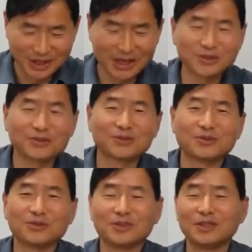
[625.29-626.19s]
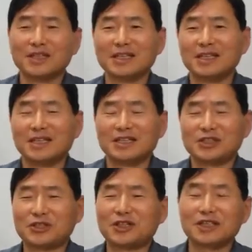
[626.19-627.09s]
아이고
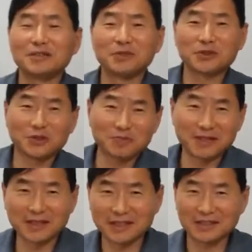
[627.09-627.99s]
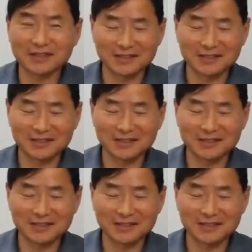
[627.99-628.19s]
시간이 뭐처럼 빨리 가요?